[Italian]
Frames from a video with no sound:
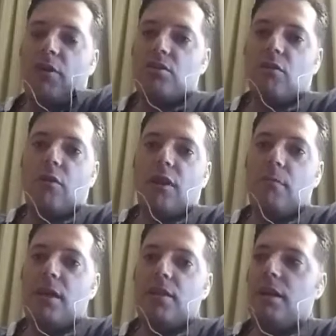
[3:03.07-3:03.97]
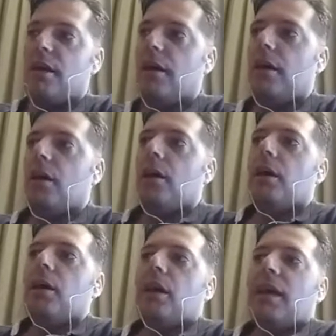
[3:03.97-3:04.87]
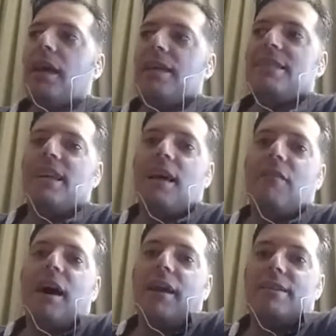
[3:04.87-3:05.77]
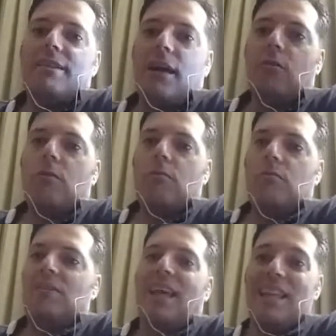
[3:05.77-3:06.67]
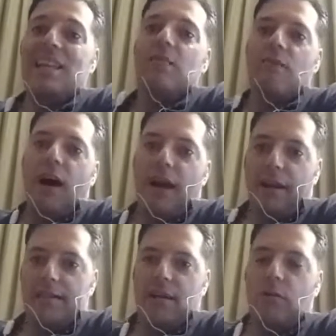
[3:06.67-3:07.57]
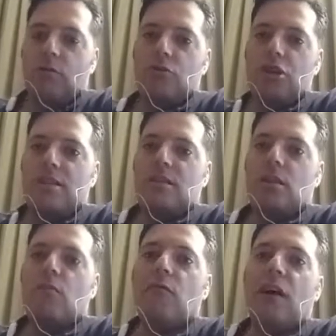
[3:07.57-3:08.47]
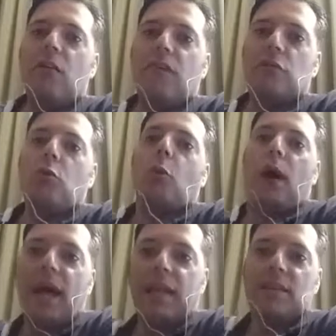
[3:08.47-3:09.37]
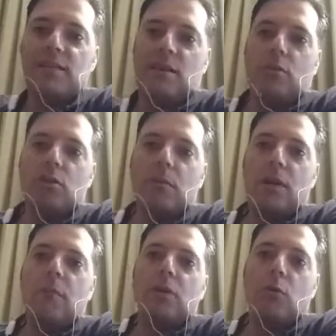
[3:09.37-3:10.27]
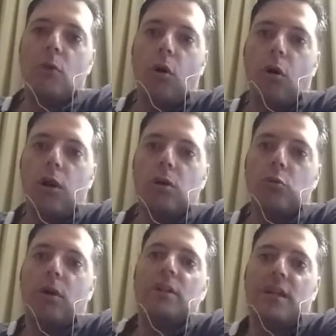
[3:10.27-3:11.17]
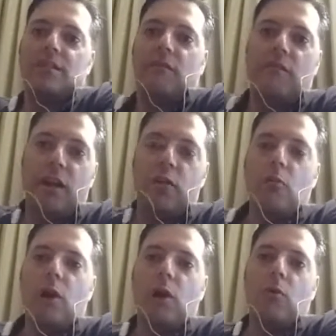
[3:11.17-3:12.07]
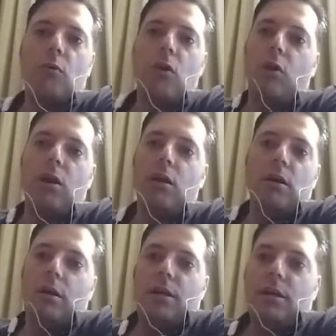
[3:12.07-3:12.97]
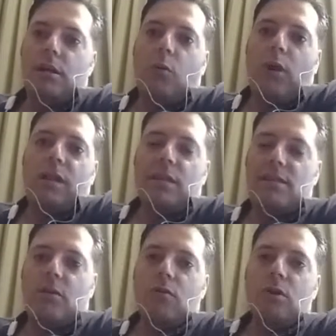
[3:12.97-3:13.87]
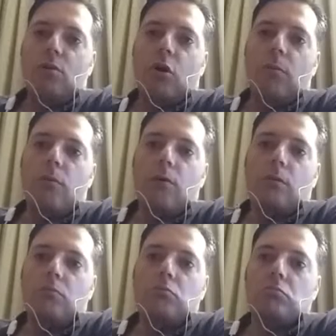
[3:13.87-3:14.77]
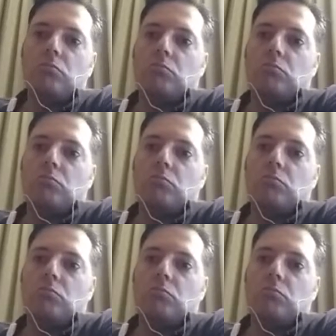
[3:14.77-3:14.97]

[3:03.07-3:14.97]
perché questo vorrebbe dire che se, VAR si, se il VAR si accorgesse di un fallo fatto 40 secondi prima di un gol, tu andresti a far annullare un gol 40 secondi dopo